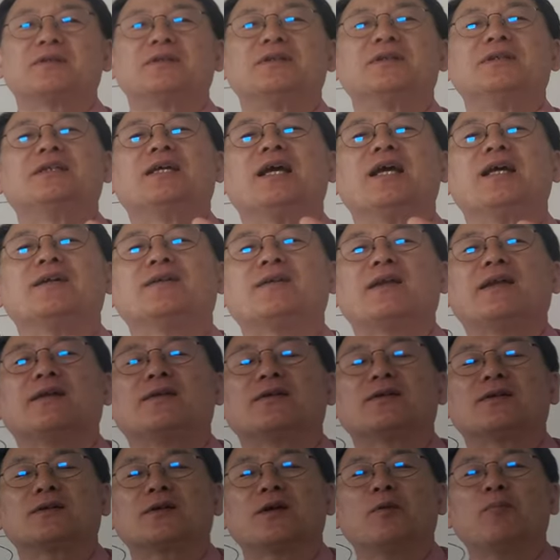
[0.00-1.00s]
이게
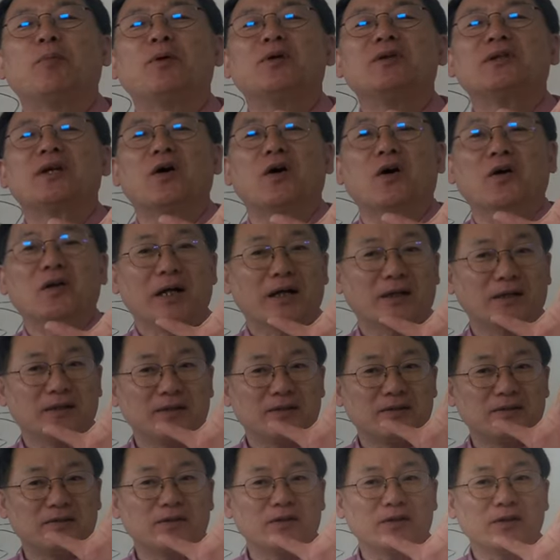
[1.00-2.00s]
첫 번째
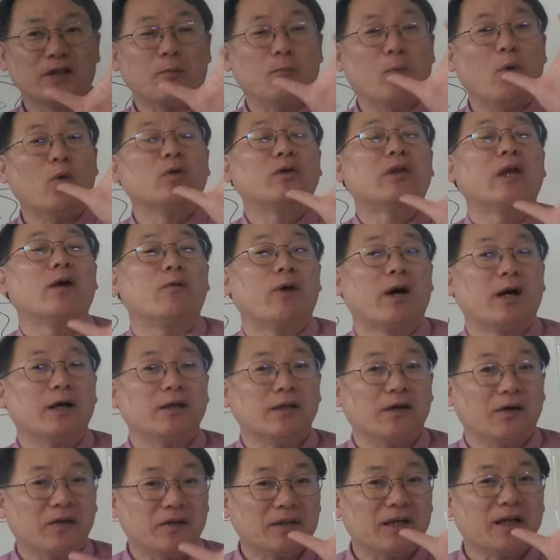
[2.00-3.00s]
언약의 특성이에요.
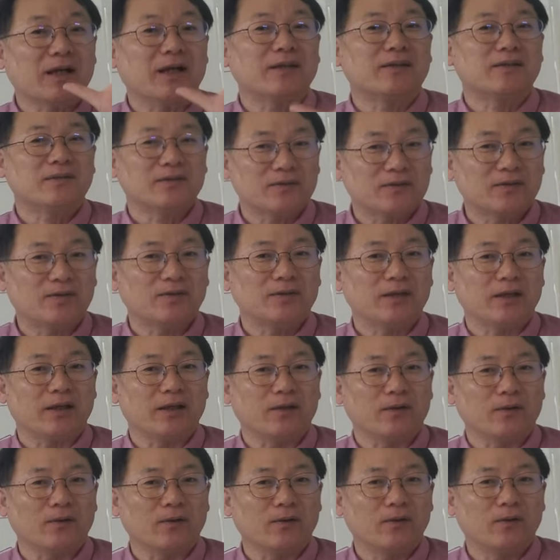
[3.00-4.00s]
모세와의 언약의
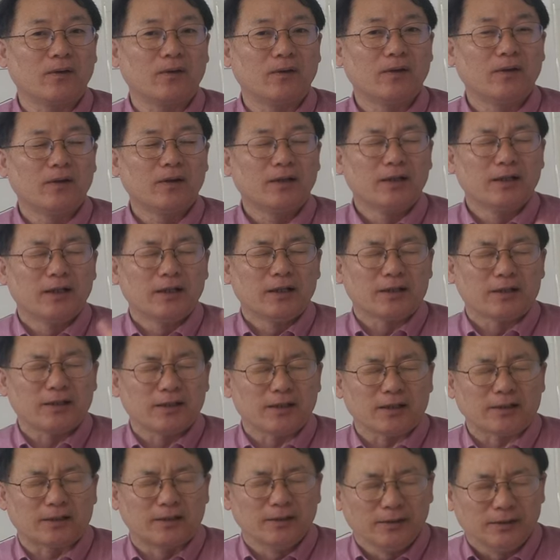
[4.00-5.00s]
특성이에요.
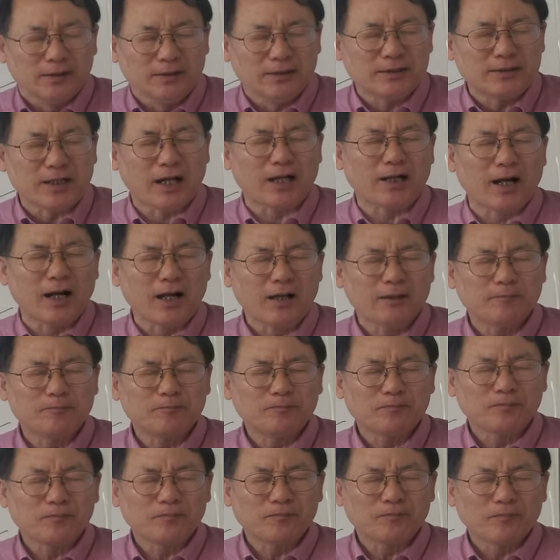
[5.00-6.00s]
그러니까 듣는 자가
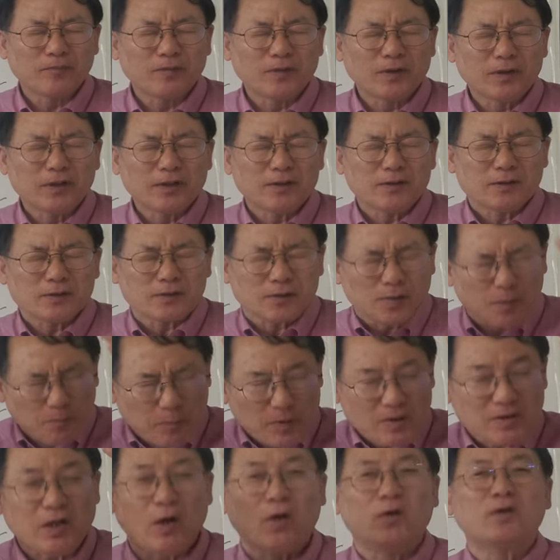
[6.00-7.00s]
첫
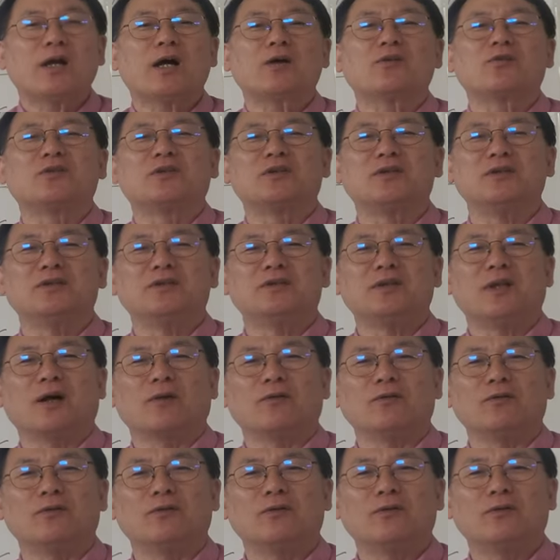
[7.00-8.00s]
번째 언약으로 듣는다고.